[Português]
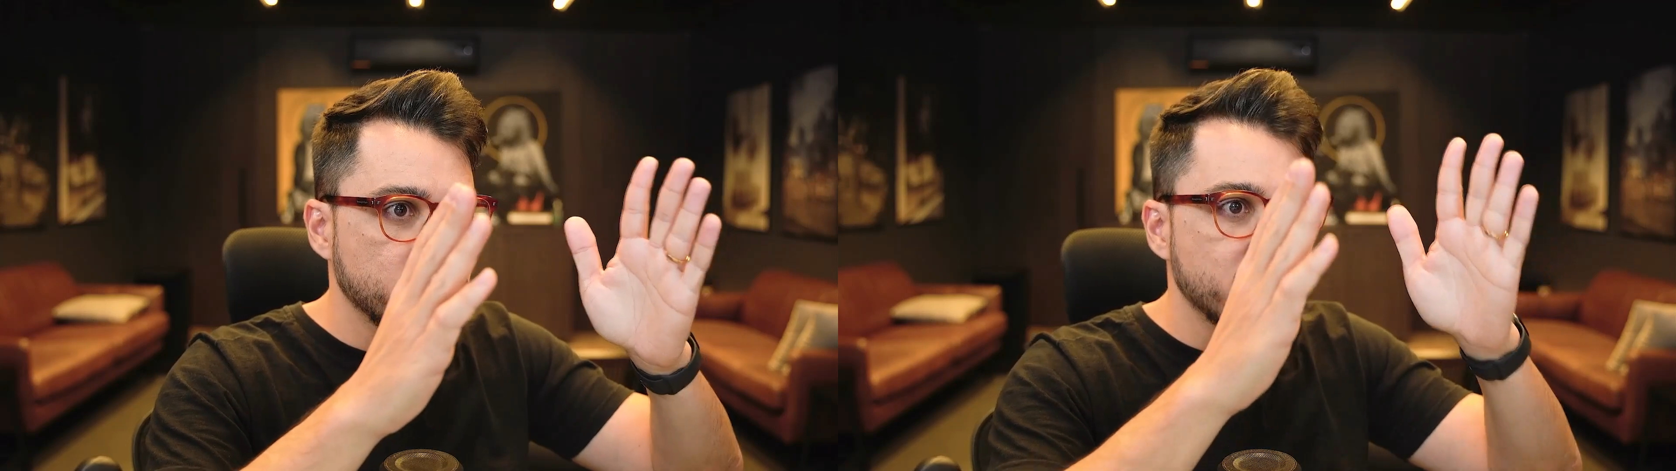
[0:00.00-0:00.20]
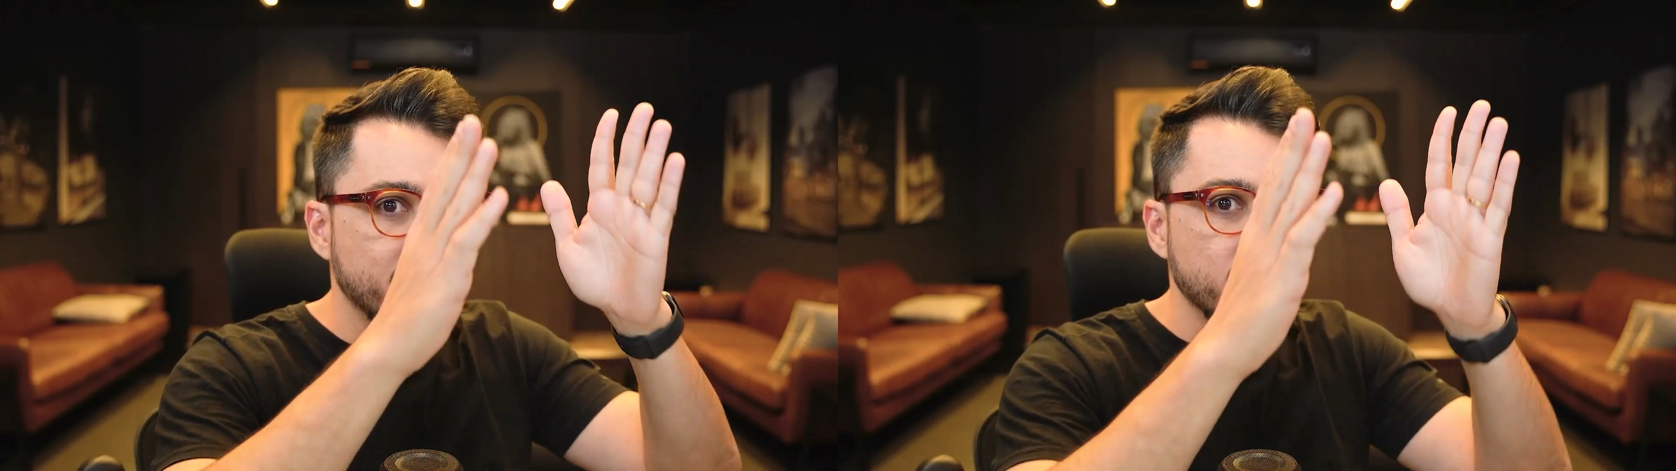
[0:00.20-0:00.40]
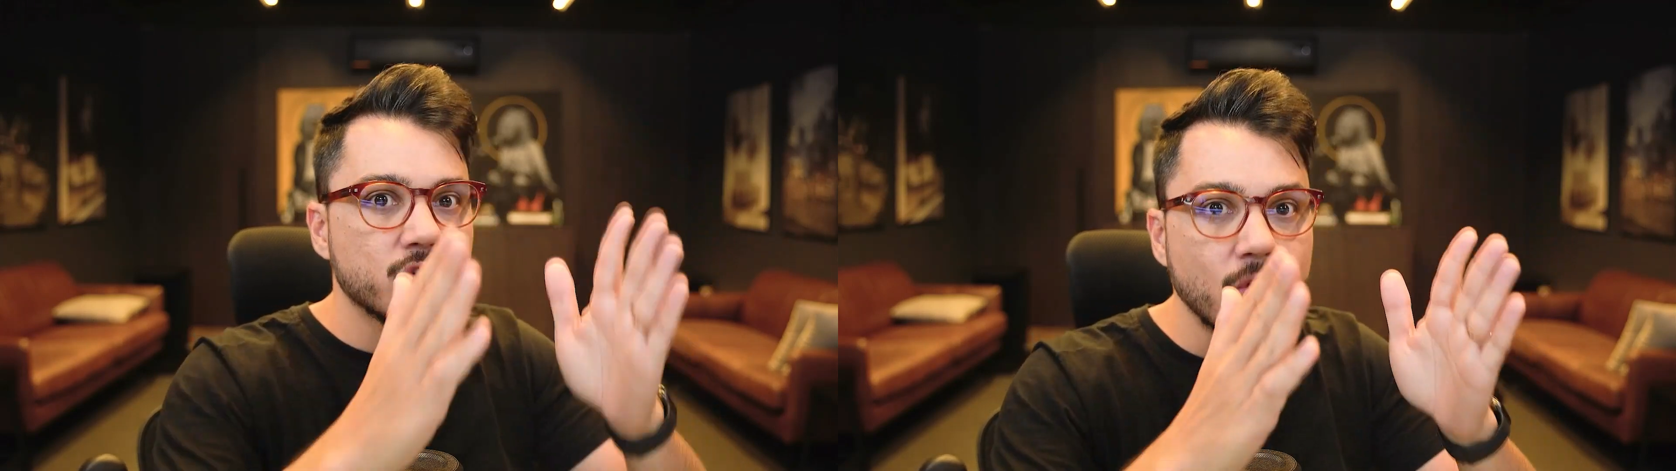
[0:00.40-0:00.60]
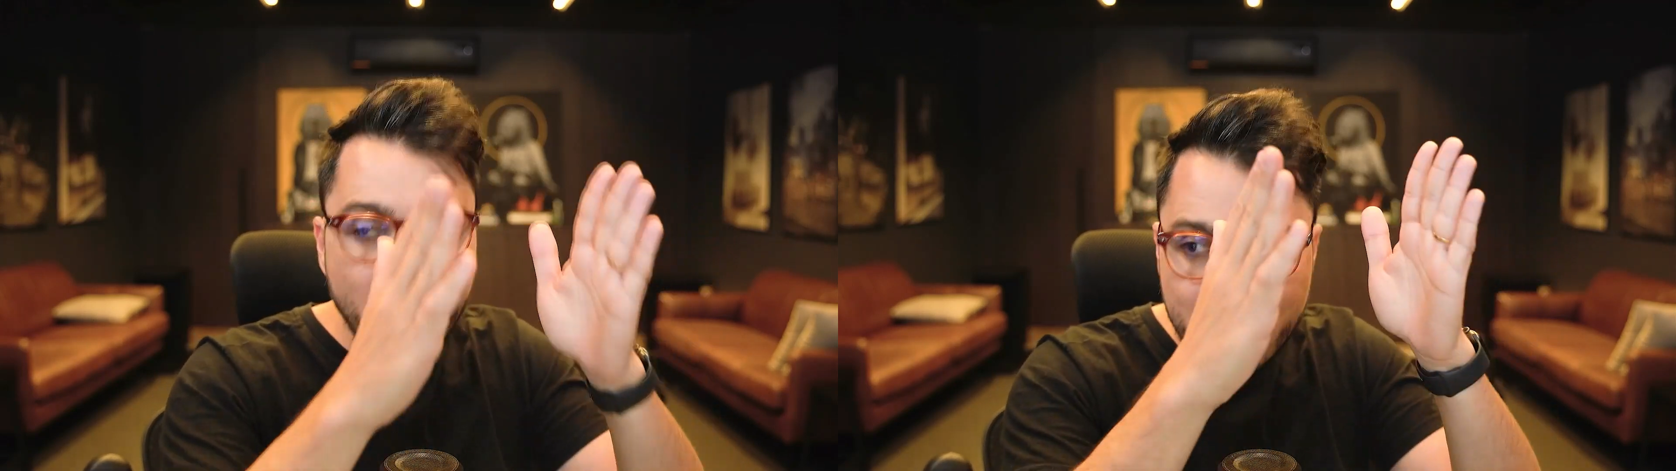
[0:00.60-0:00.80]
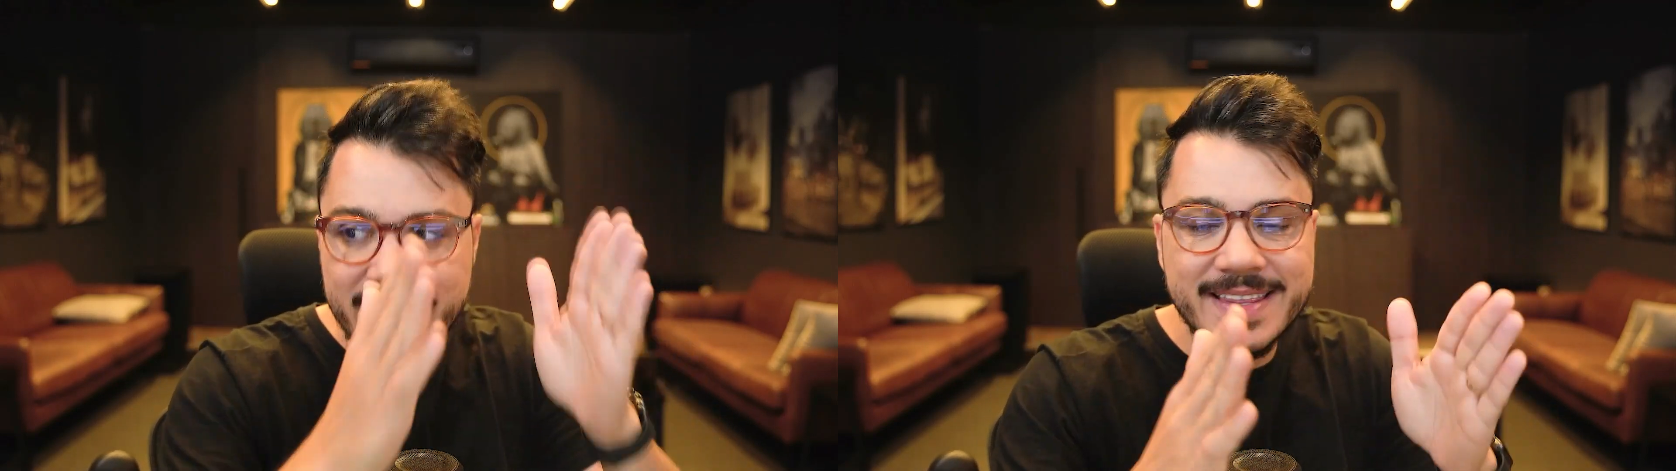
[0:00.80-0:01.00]
você está vendo só um
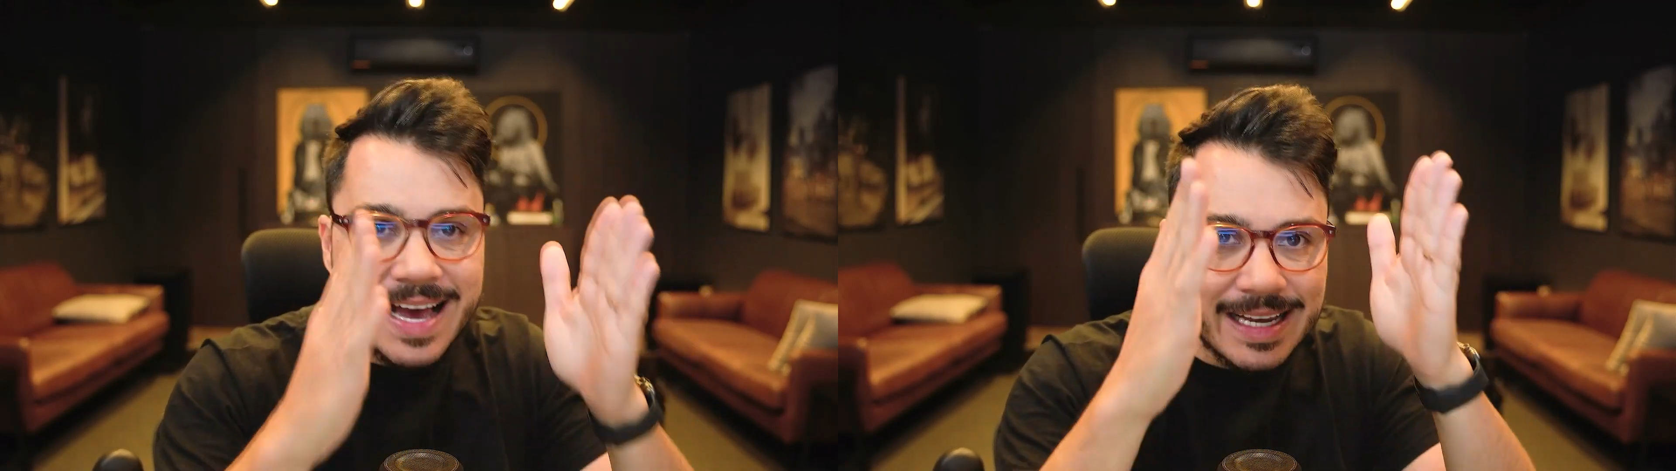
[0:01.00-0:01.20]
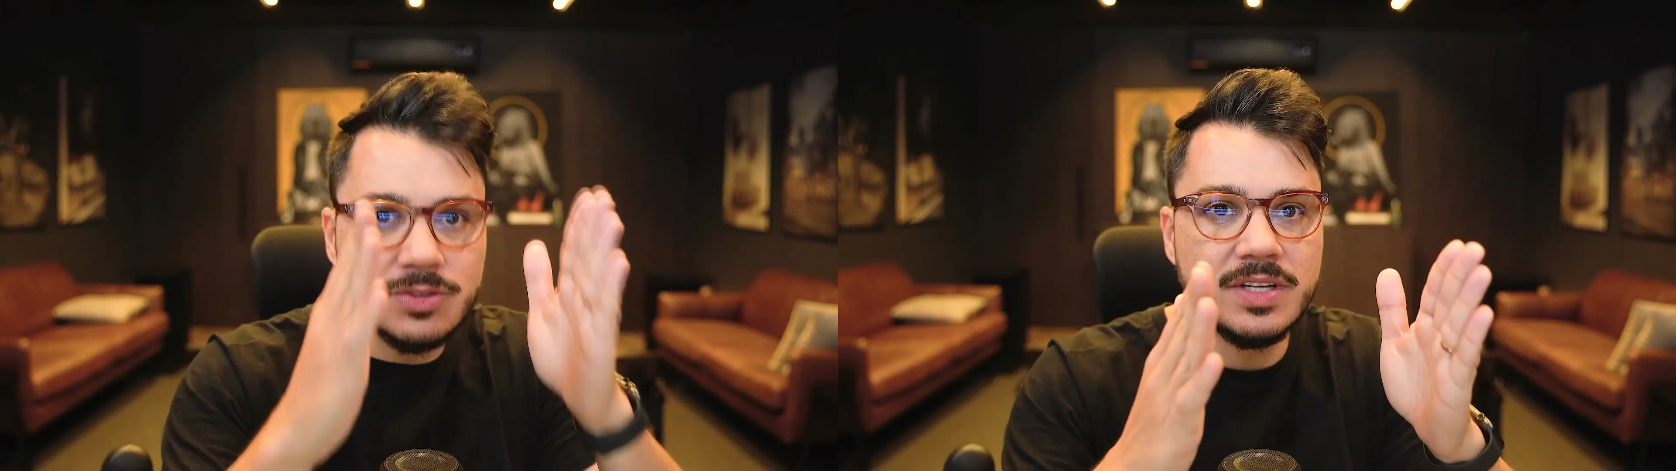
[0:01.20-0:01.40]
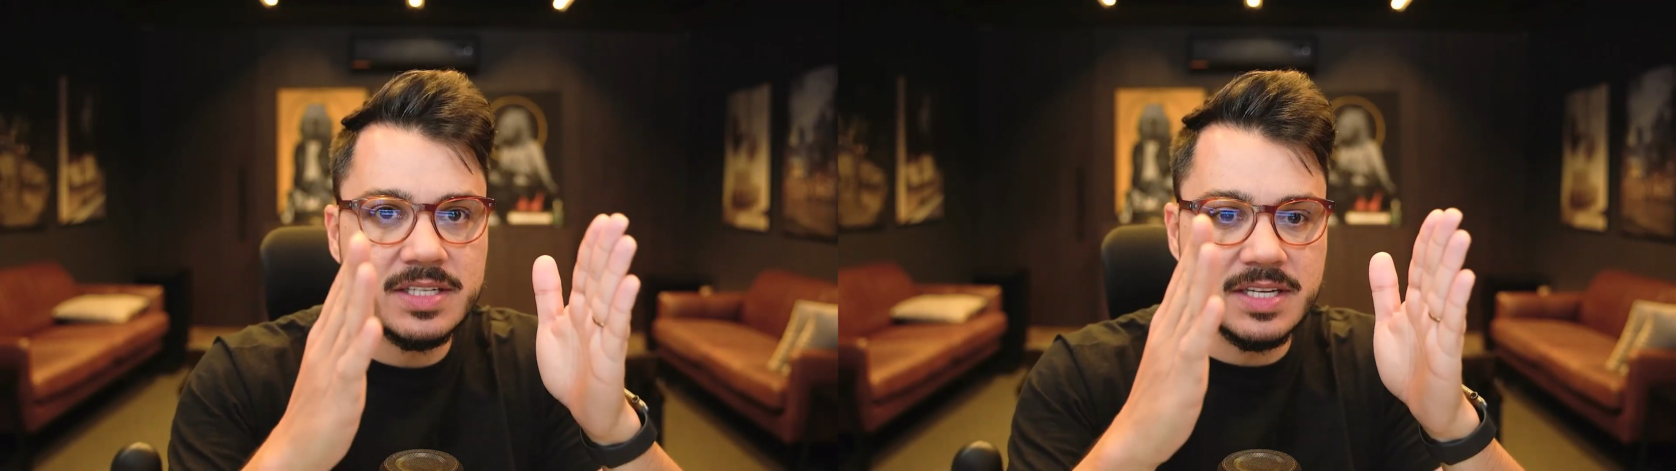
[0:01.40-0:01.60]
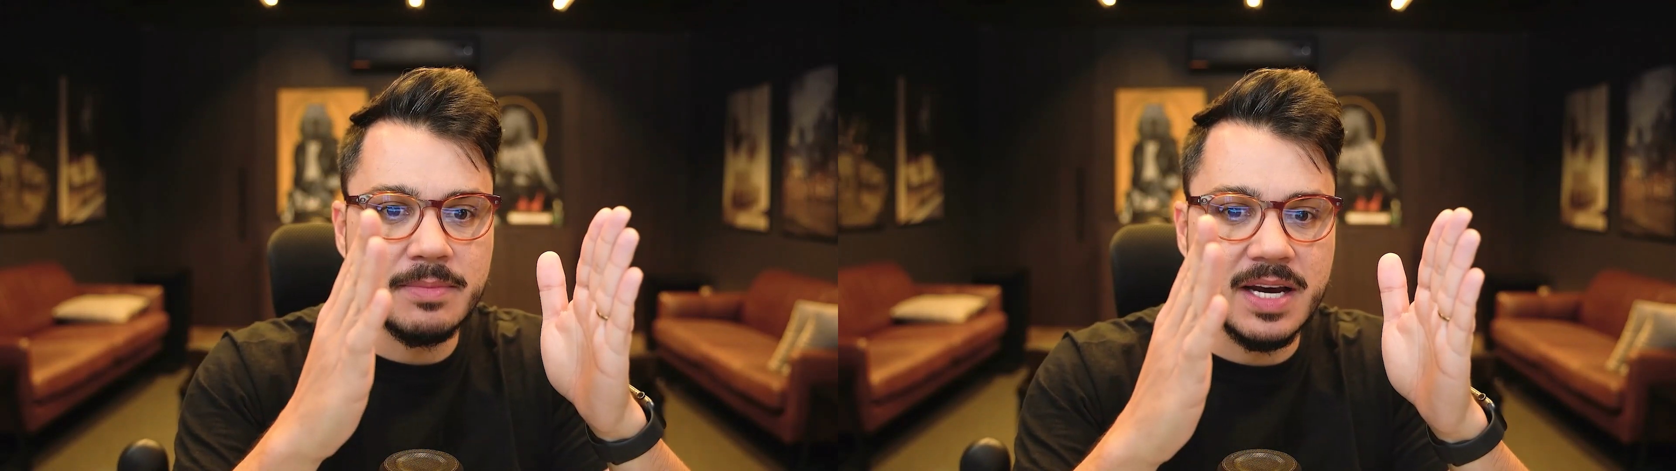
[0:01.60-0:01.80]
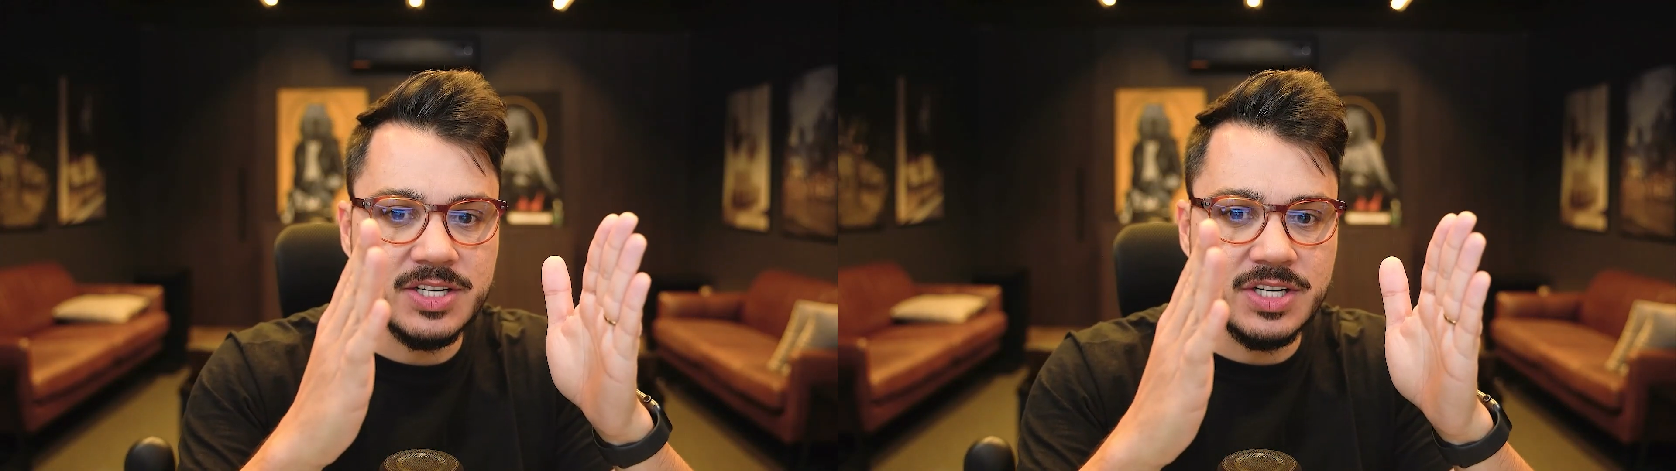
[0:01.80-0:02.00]
pedaço dessa
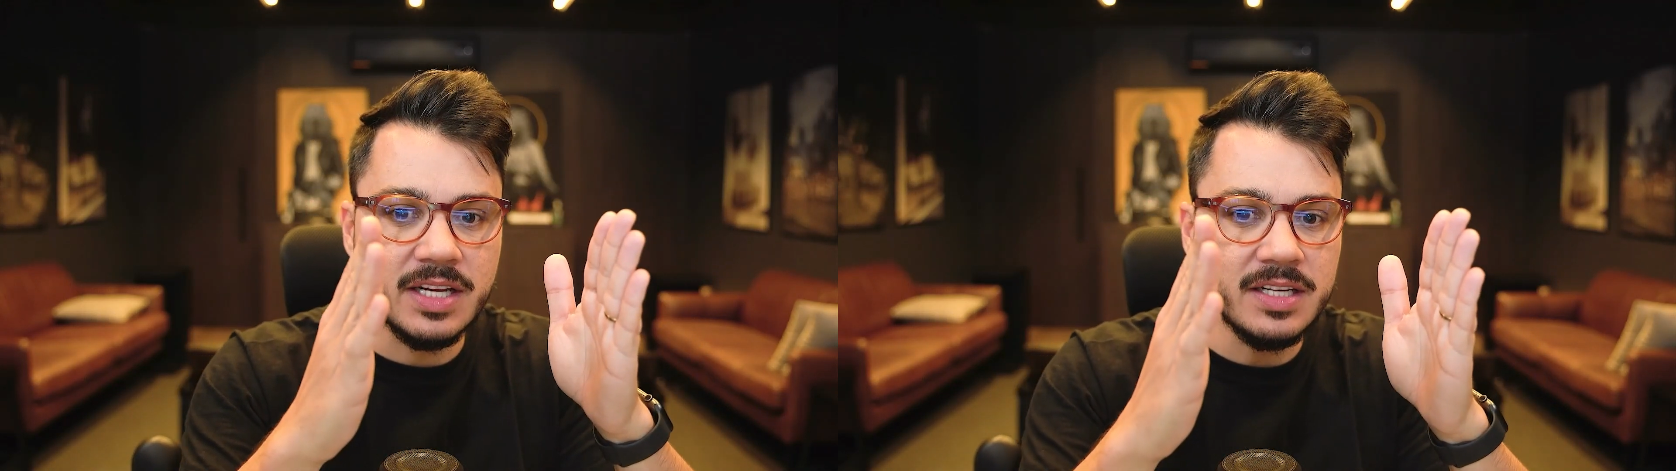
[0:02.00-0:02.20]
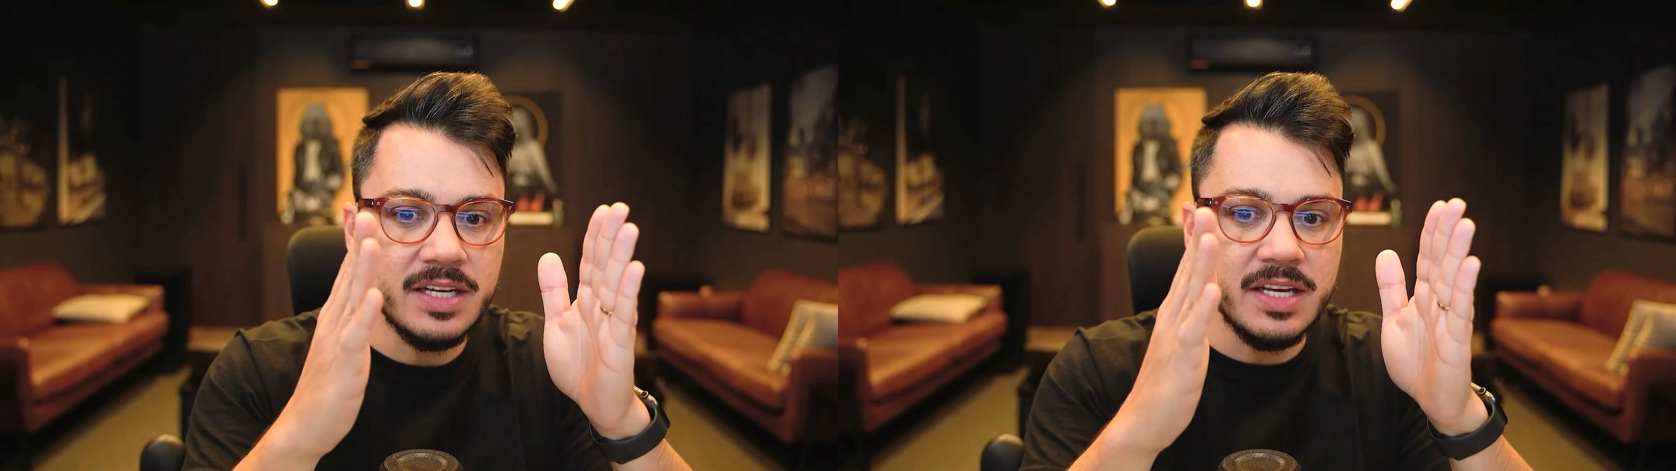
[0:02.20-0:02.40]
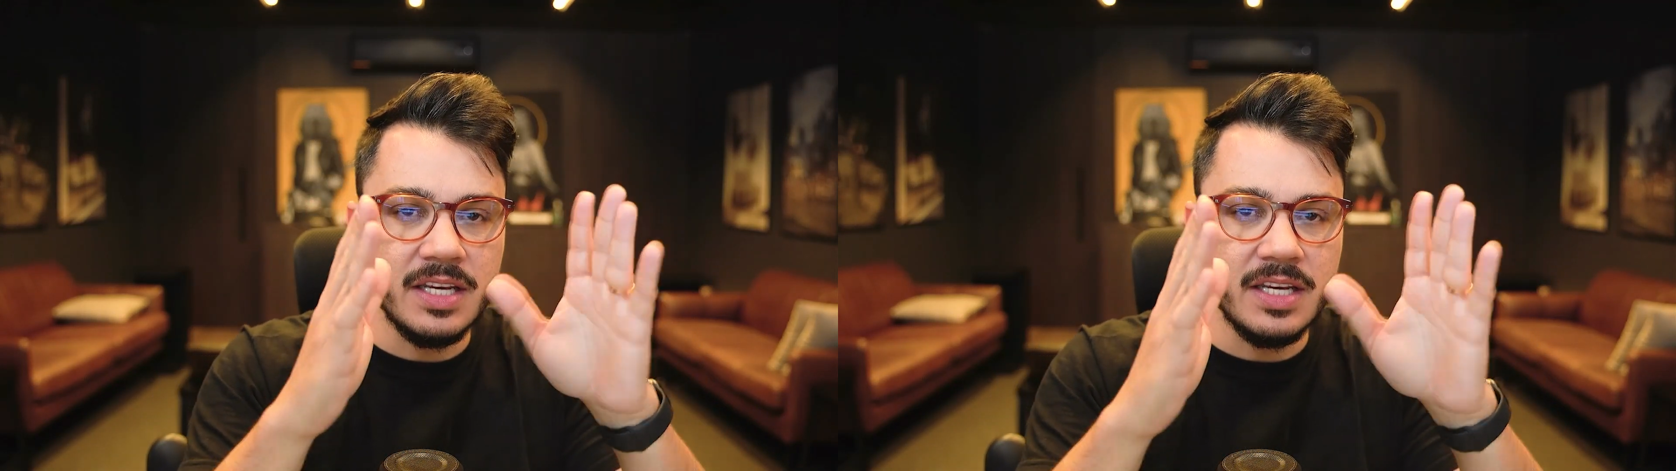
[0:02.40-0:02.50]
imagem, né?